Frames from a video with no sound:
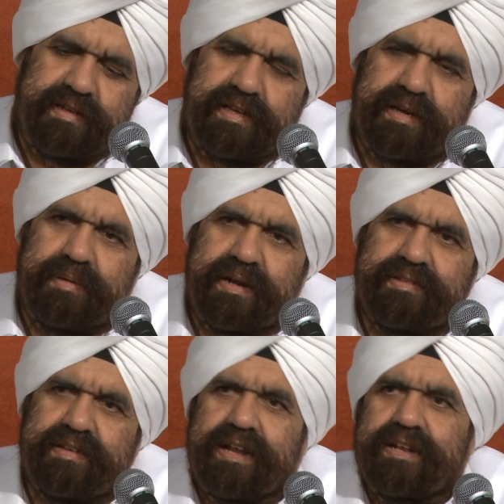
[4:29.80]
कि हमारे
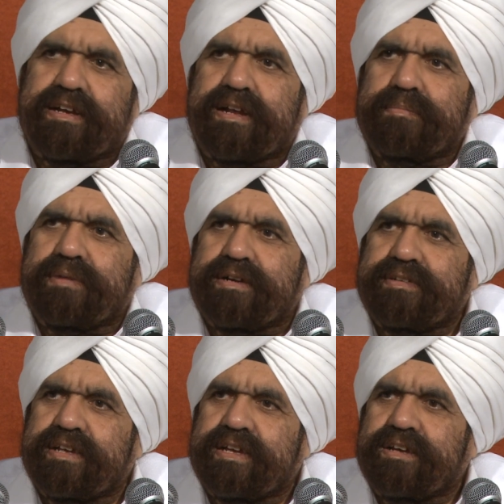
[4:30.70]
सारे कर्म कट
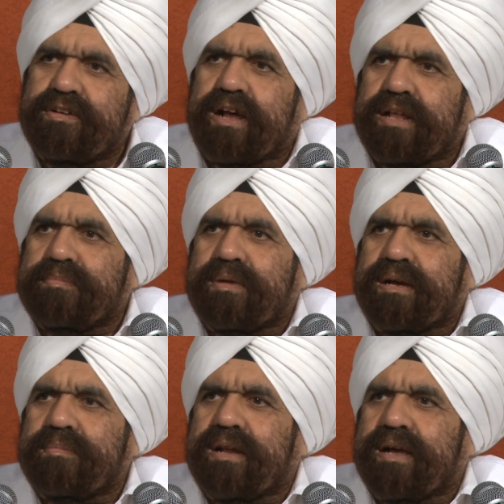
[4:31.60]
जाएंगे और आत्मा
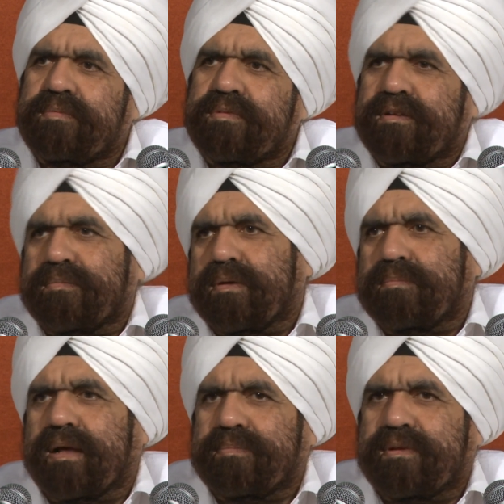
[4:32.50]
का मिलाप
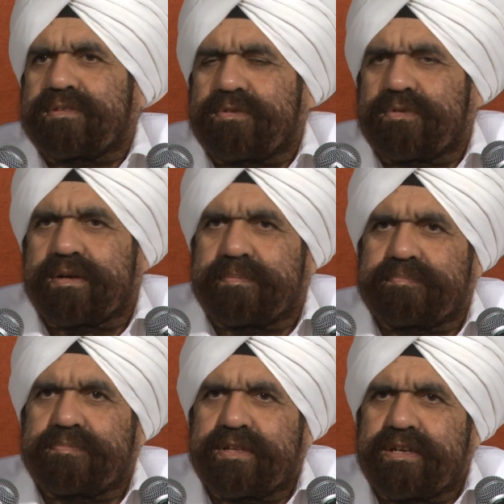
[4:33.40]
परमात्मा से होगा
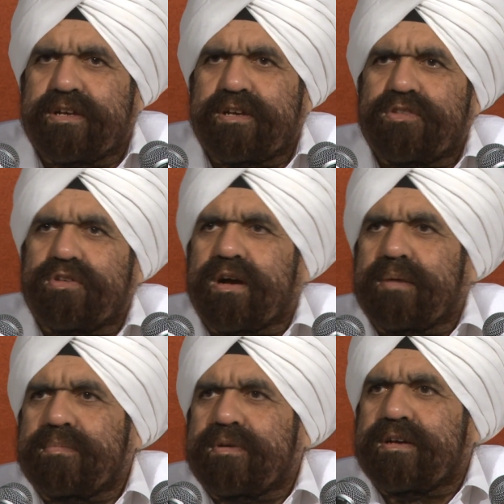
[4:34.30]
तो
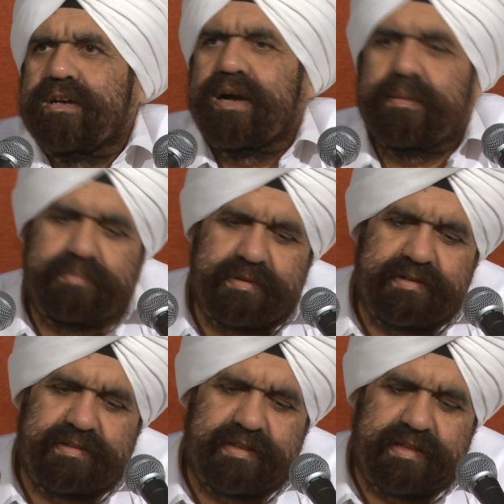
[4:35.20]
हम अपनी
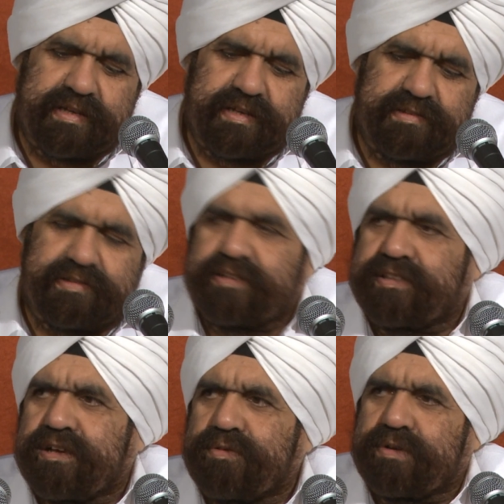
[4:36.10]
ज़िंदगी
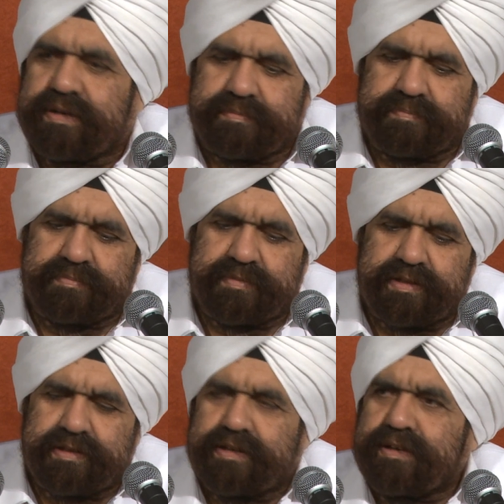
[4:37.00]
जीते हुए
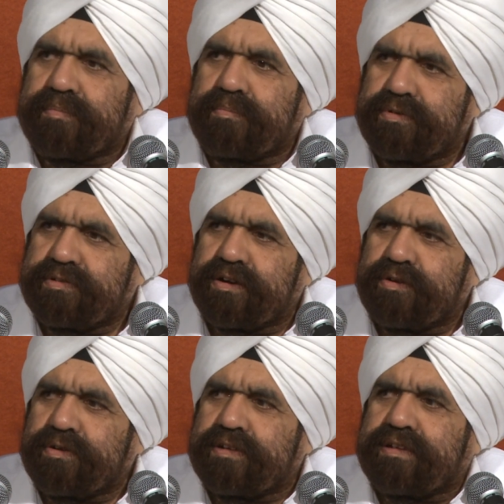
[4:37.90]

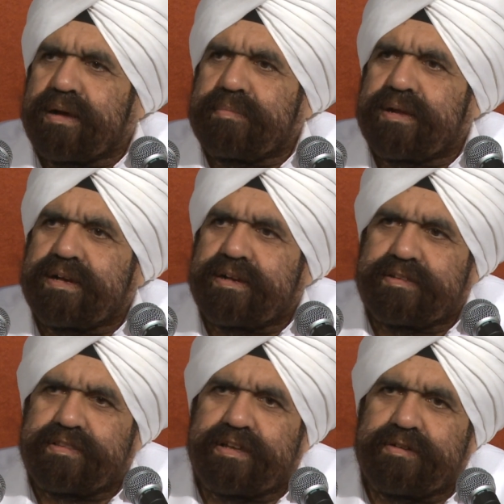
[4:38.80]
मुश्किलों का सामना
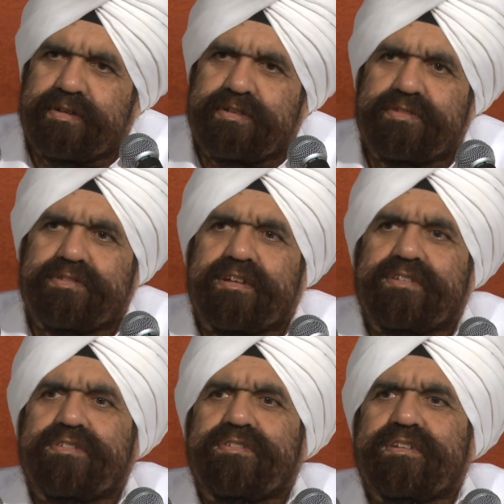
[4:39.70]
करते हुए जो
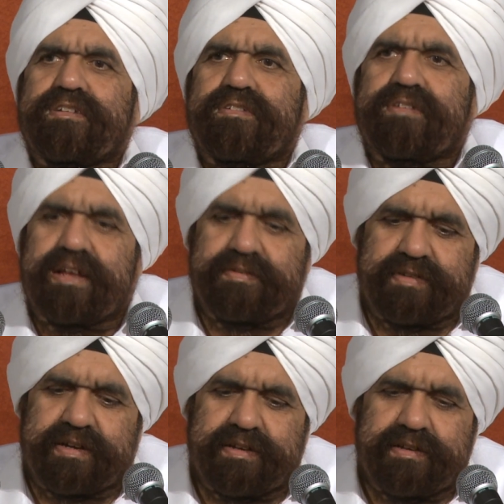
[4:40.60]
स्ट्रेस स्ट्रेंस ऑफ लाइफ
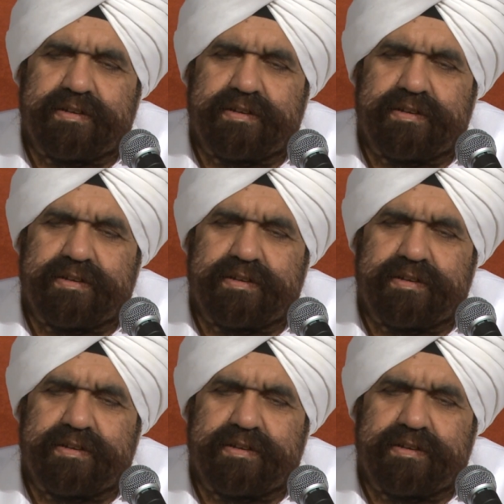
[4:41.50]
है